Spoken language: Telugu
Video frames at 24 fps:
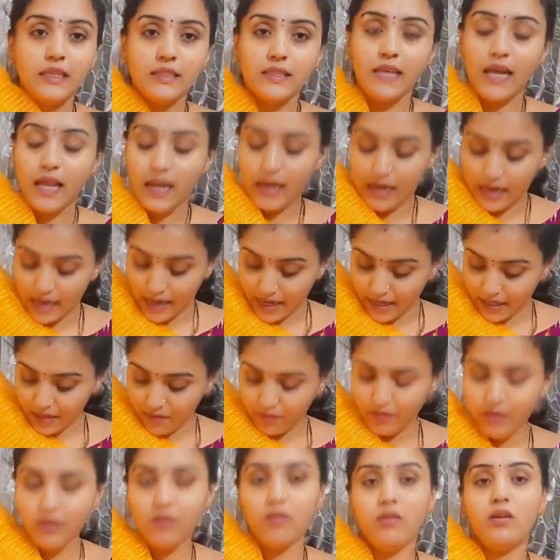చాలా లైట్
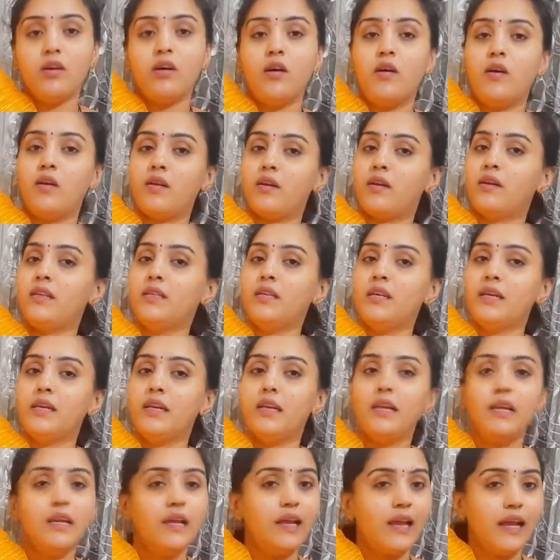వెయిట్ ఆర్గాన్జా
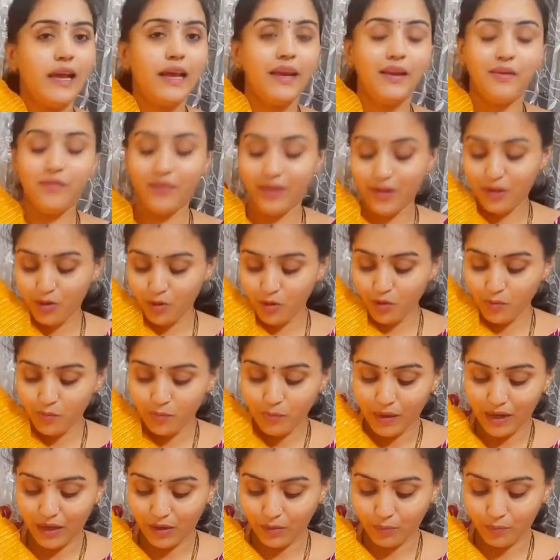అంటేనే లైట్ వెయిట్
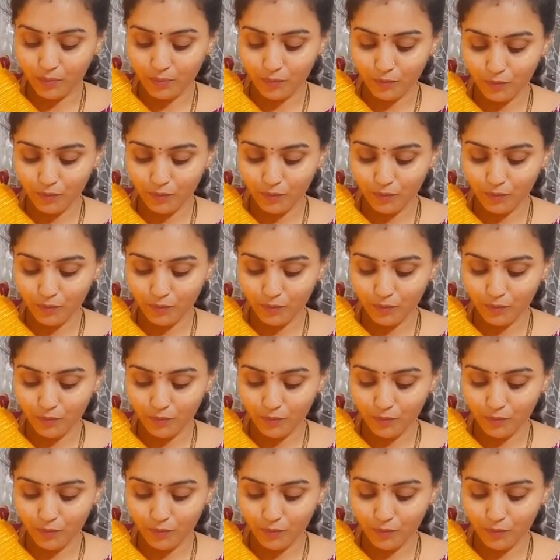బట్